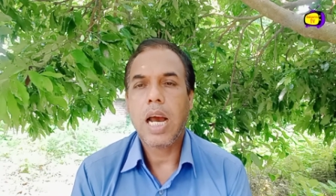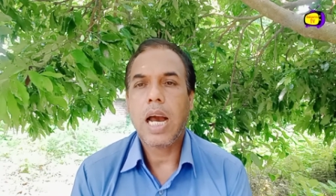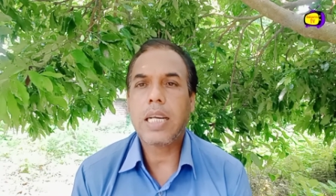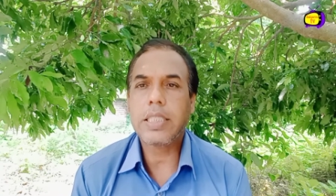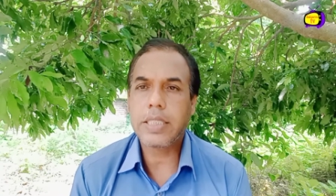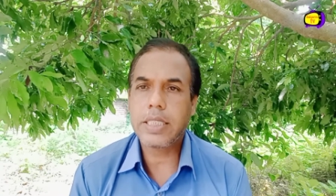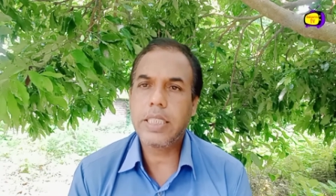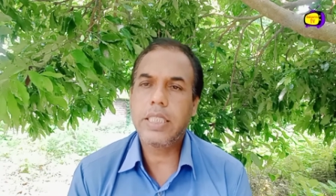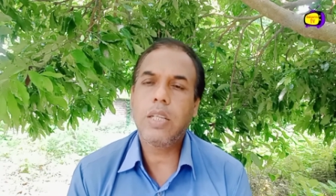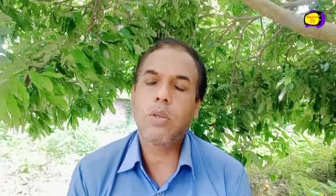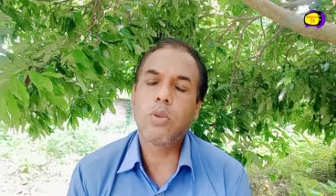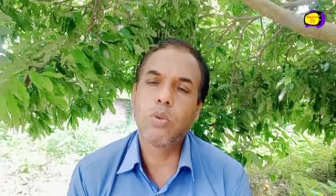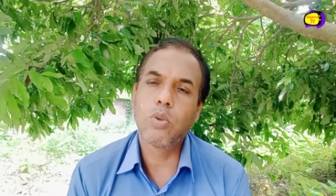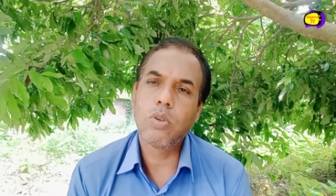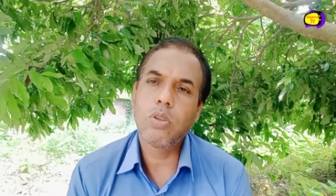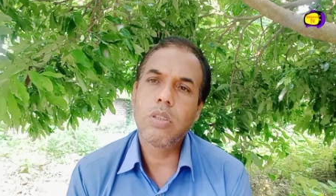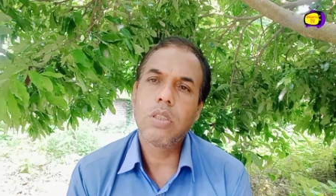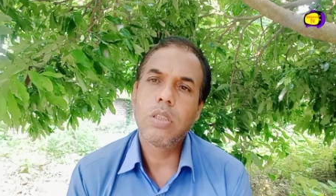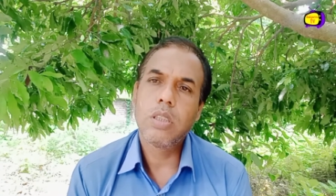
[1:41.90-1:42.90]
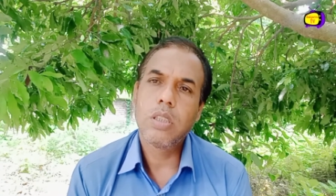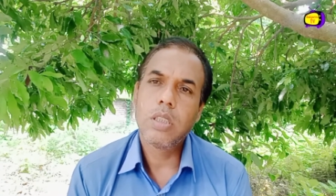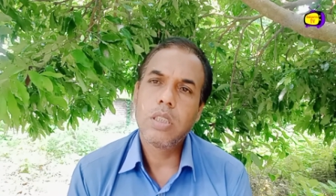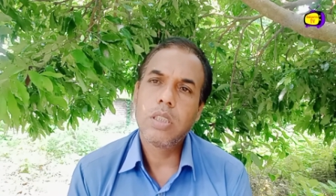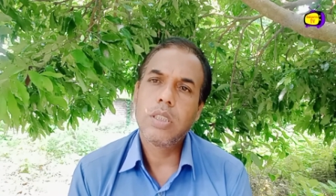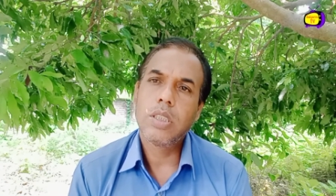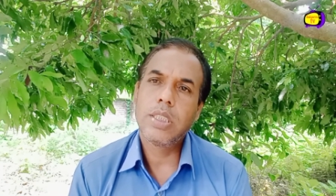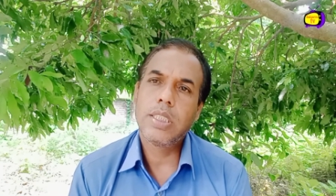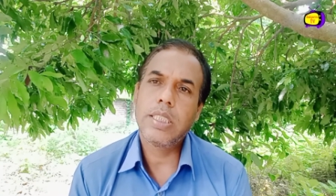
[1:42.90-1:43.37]
আজকে দেখুন
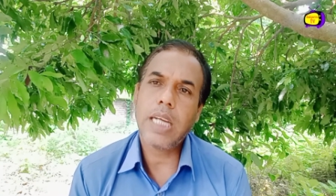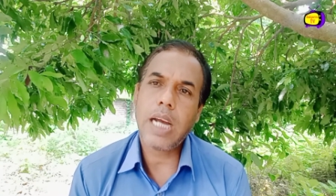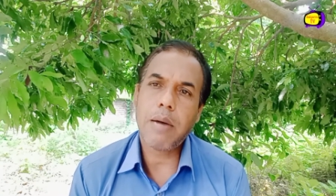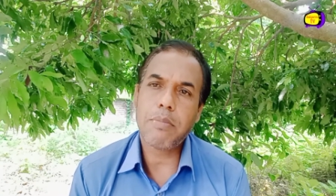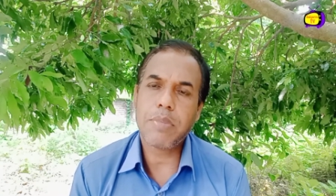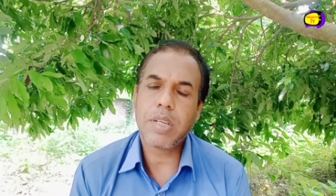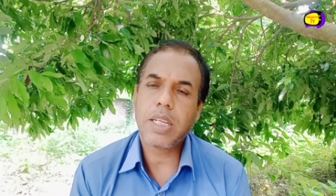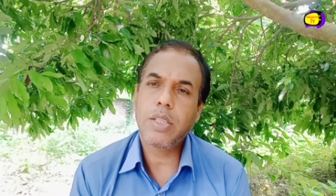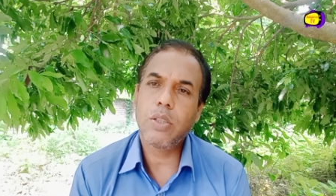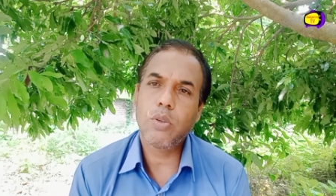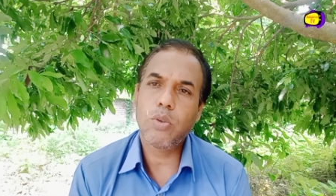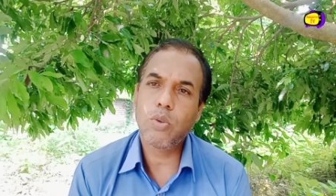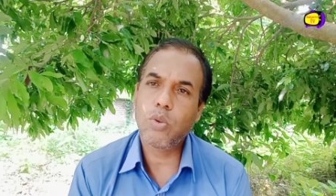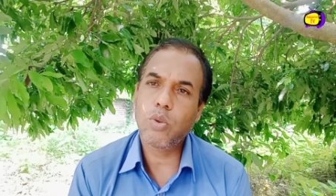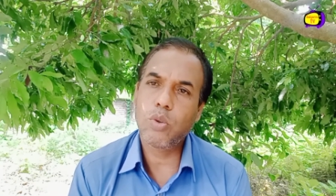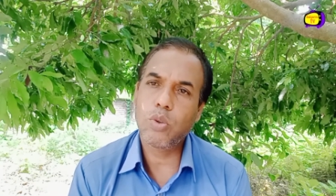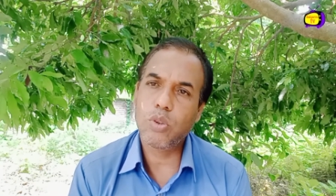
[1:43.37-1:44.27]
যে আমরা কিন্তু